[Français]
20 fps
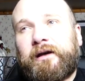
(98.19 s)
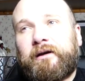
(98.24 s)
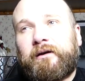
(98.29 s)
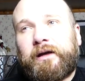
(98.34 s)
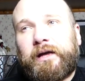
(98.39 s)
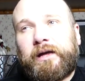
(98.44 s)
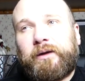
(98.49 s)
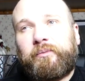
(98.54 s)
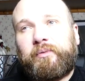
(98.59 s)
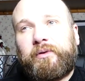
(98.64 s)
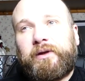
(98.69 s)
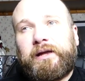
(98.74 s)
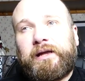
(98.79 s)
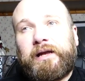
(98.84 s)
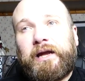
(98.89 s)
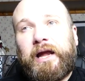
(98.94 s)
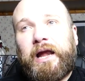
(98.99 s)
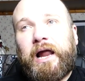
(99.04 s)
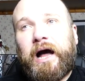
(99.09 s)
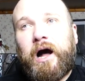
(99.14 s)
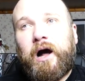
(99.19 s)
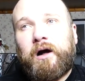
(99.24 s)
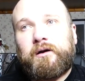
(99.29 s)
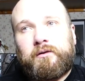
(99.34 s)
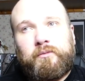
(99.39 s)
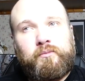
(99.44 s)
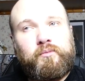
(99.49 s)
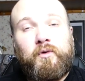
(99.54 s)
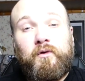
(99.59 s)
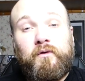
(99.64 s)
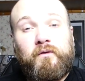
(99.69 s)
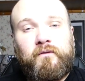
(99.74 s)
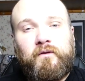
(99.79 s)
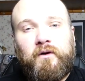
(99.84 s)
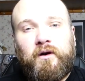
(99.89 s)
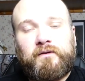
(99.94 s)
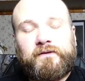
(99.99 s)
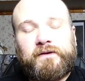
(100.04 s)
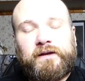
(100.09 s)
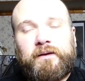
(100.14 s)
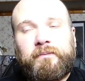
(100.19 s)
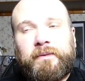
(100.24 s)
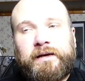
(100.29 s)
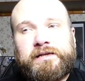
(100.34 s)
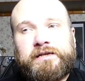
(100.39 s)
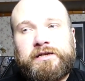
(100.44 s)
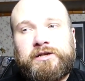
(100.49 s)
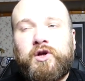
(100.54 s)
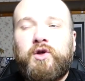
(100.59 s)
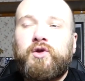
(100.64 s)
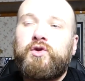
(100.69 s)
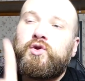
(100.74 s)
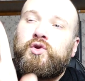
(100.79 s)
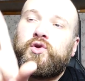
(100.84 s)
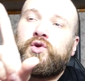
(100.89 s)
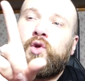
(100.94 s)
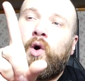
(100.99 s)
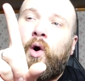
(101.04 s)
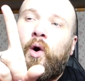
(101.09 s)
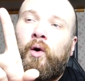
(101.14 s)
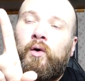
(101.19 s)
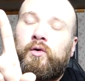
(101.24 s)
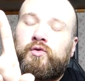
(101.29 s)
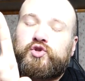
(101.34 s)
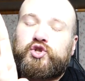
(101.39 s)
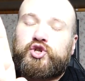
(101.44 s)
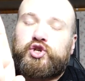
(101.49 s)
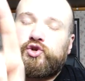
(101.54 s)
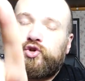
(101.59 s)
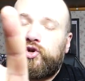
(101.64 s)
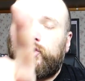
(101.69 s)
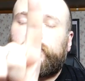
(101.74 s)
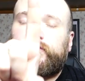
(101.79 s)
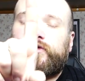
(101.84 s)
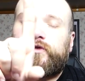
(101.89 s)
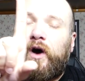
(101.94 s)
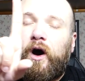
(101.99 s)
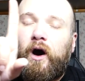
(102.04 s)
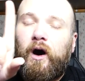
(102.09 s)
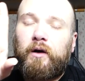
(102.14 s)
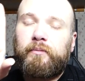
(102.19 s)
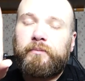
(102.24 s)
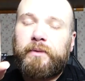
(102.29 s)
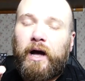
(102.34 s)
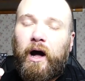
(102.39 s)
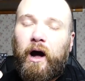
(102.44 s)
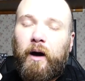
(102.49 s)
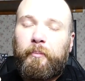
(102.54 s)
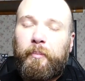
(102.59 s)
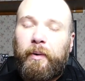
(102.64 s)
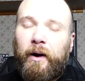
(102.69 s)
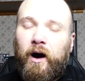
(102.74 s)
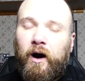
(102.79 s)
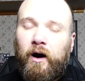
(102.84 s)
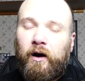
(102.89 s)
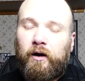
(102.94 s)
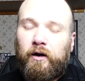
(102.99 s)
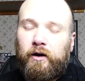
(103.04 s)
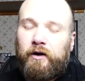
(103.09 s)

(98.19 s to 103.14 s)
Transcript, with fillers: Hein, et puis là, mon ventre qui m'a dit non, tu ne dormiras pas.